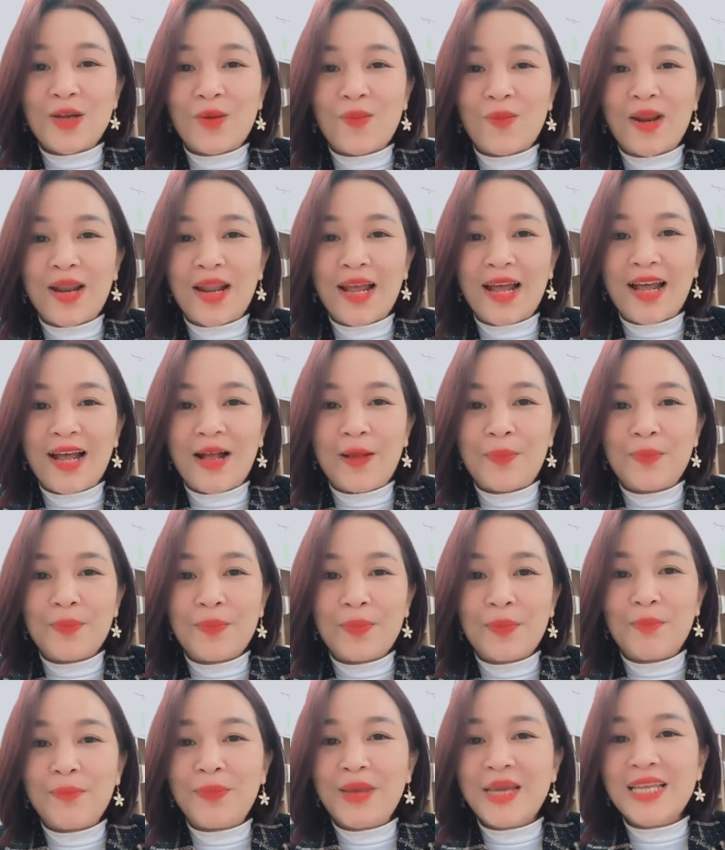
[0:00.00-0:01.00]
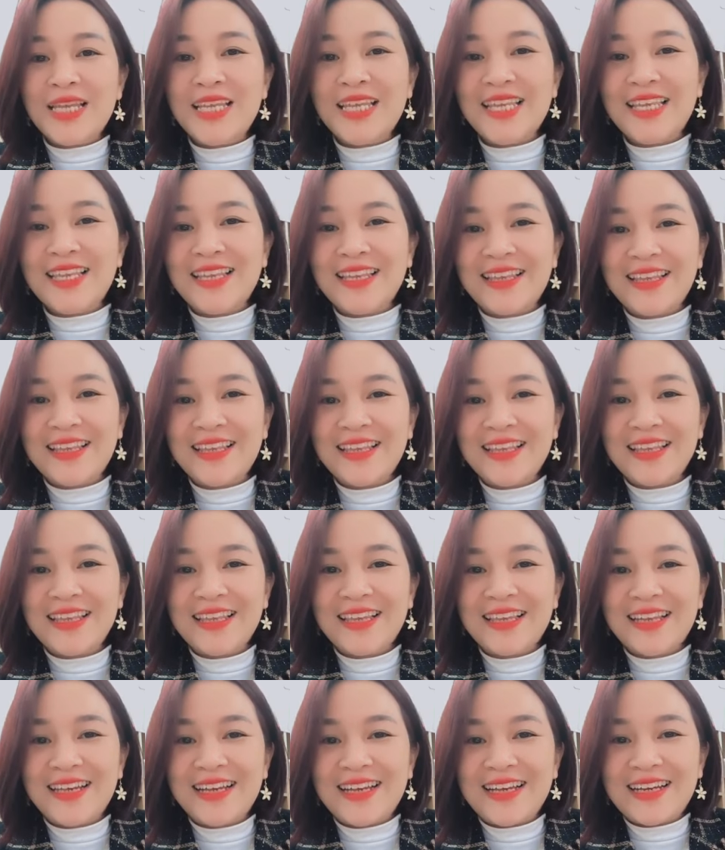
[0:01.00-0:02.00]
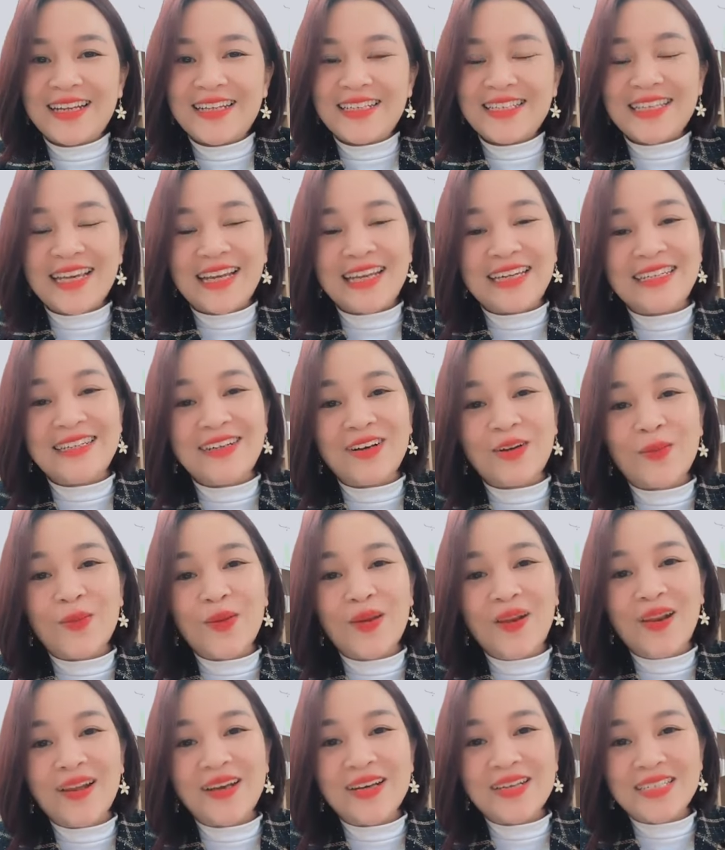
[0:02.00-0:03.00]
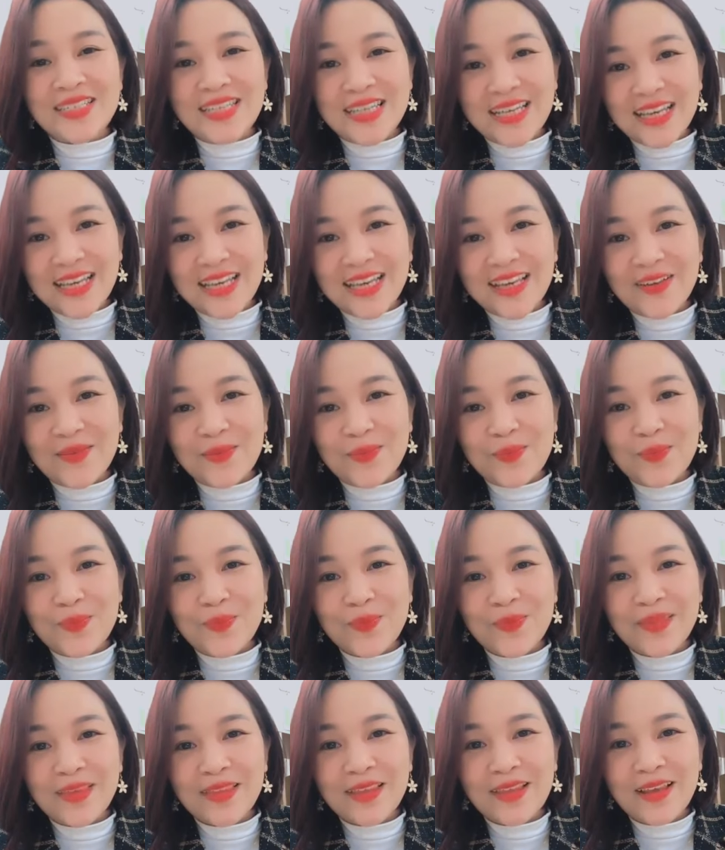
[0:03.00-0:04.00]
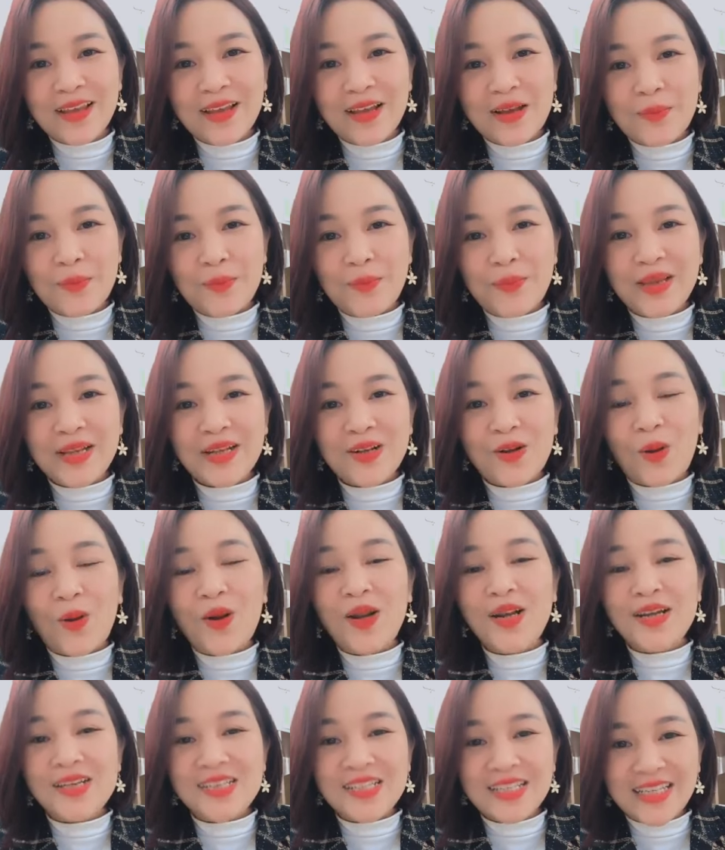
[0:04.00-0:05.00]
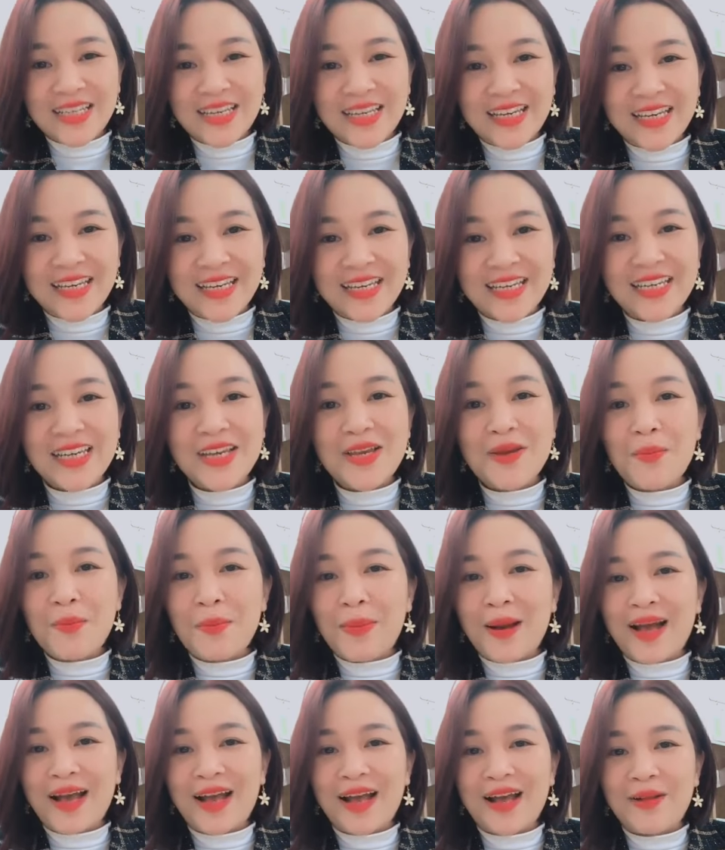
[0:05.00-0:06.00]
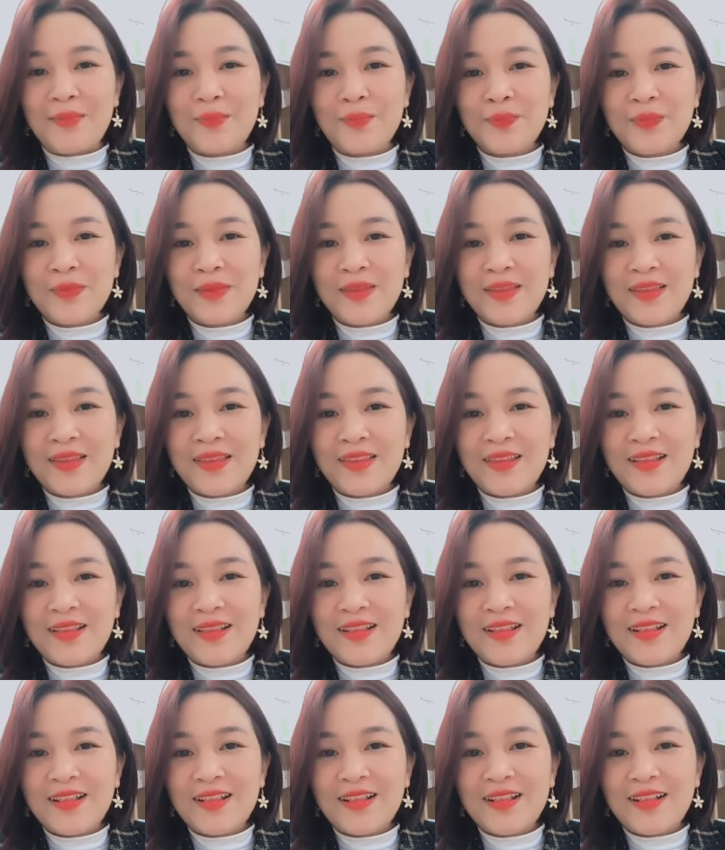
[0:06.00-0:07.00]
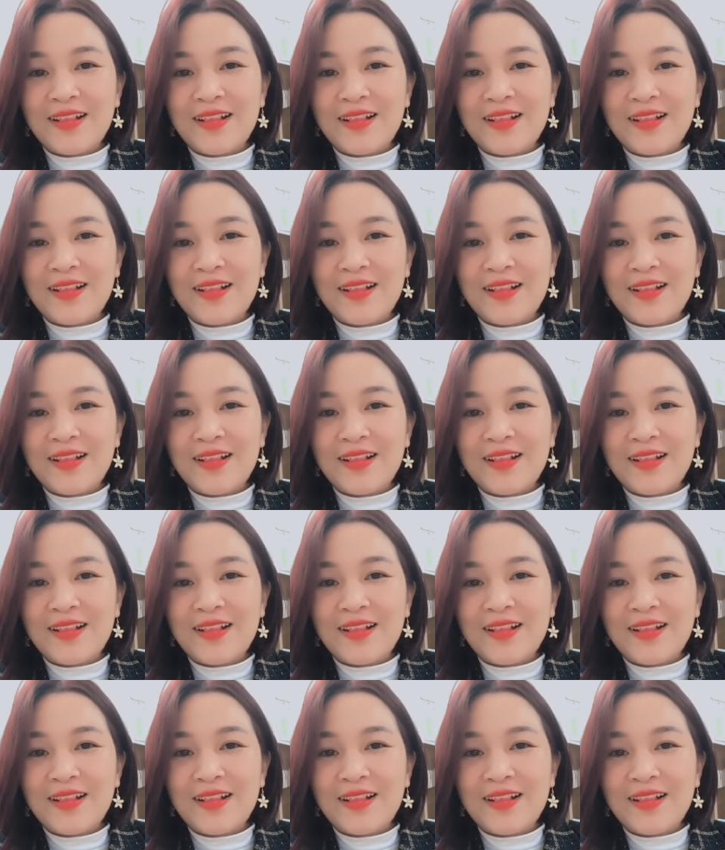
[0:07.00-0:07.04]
Mà quan trọng là mình nhận được quyền lợi gì, mình có lợi gì khi mà